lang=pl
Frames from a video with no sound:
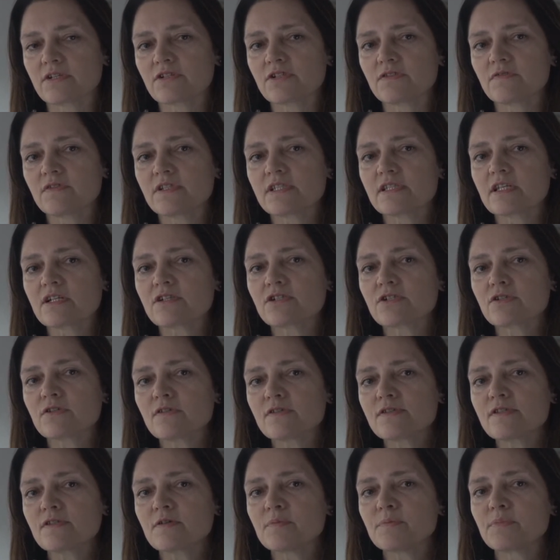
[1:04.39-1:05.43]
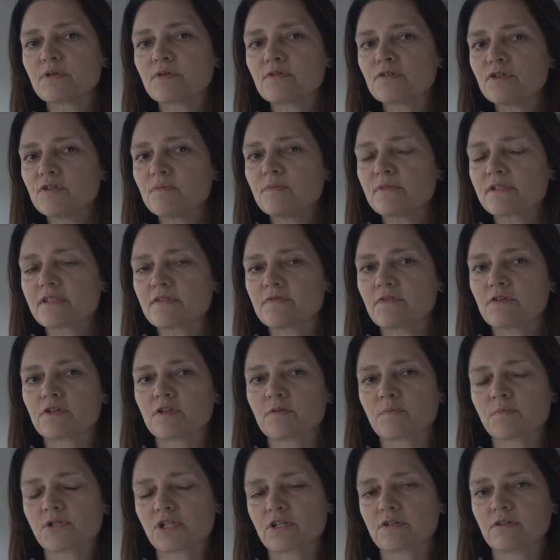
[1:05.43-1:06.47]
czy wystarczająco bronimy
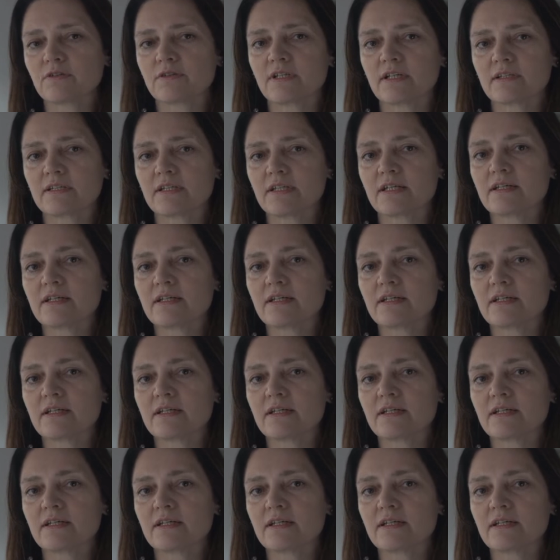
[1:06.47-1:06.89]
swoich przekonań